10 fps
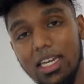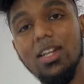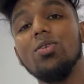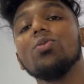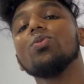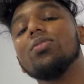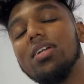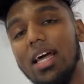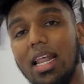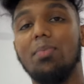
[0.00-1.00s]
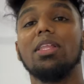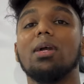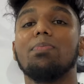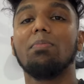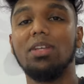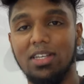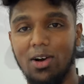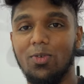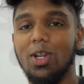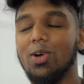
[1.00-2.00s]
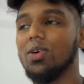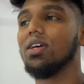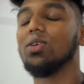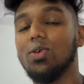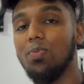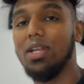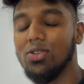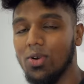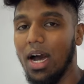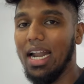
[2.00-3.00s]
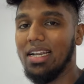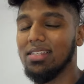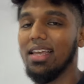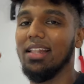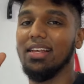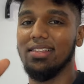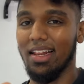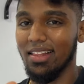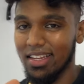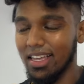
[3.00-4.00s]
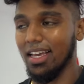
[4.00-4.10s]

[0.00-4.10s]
இன்னும் நிறைய பேத்துக்கு பப்ளிஷ் ஆகும் வீடியோ ஸோ ப்ளீஸ் டூ அண்டர்ஸ்டாண்ட் த ஸ்ட்ராட்டஜி